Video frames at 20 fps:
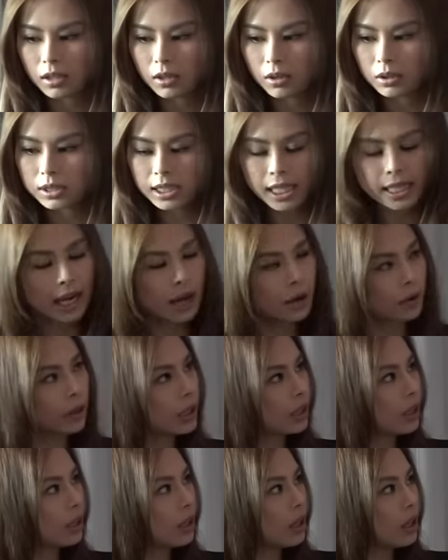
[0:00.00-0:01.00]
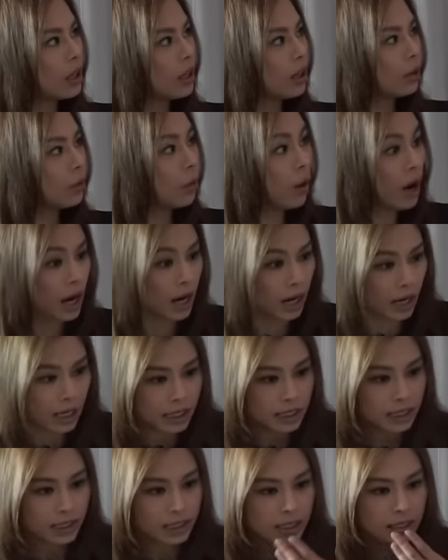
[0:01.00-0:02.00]
我再看回，哇，
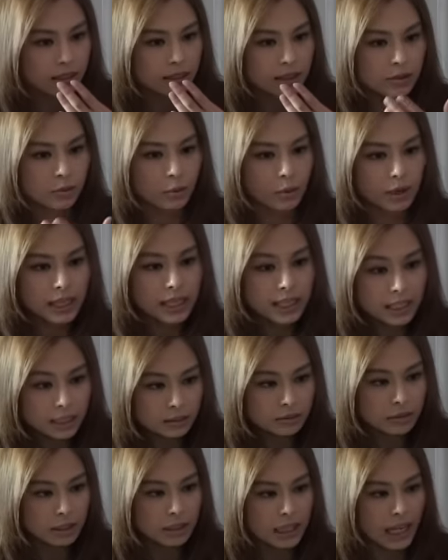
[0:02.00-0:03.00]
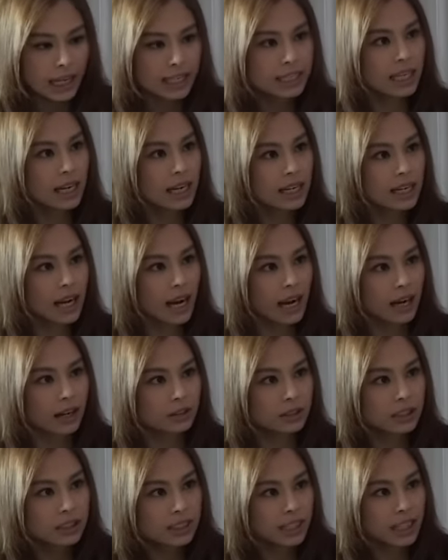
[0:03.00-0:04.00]
我一个人来香港，
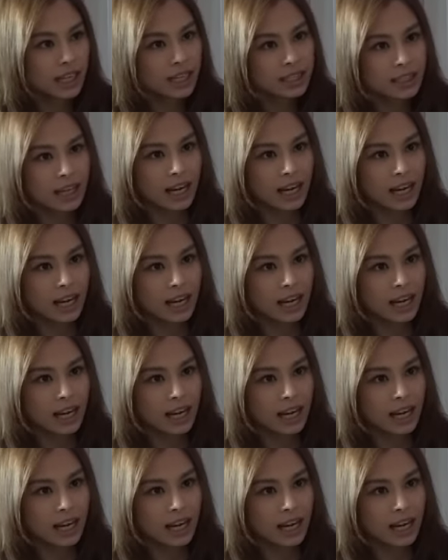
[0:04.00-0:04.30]
我的天